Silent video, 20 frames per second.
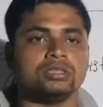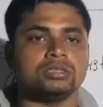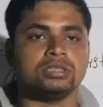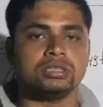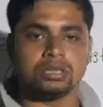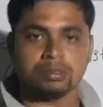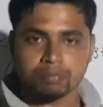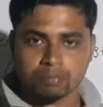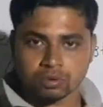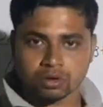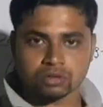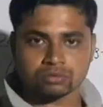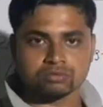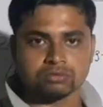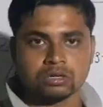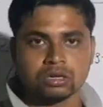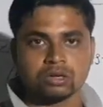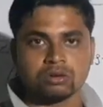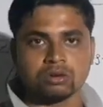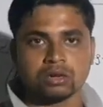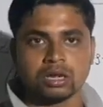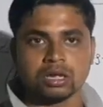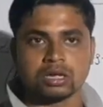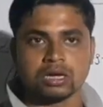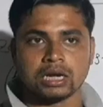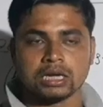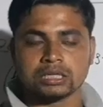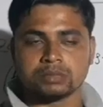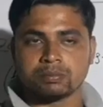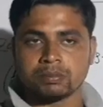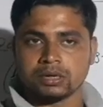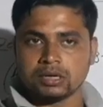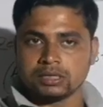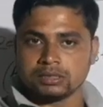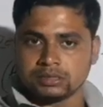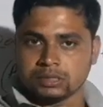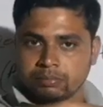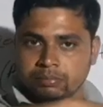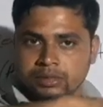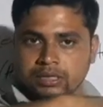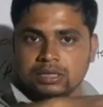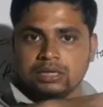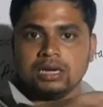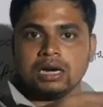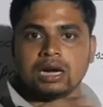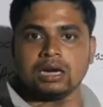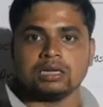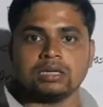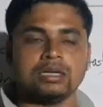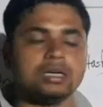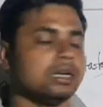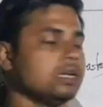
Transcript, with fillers: যে পড়াশোনা করা হয় গাছপালার যে বিজ্ঞান